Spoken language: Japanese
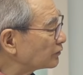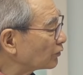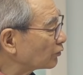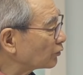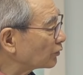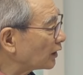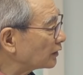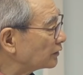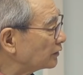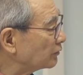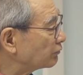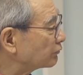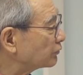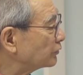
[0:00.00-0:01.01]
の子ら
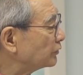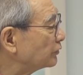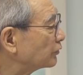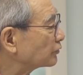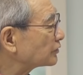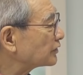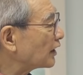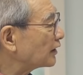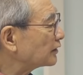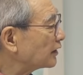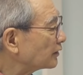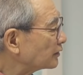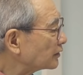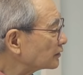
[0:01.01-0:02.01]
に福音を伝え
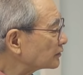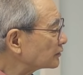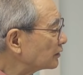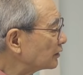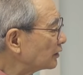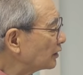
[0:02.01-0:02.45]
たんです。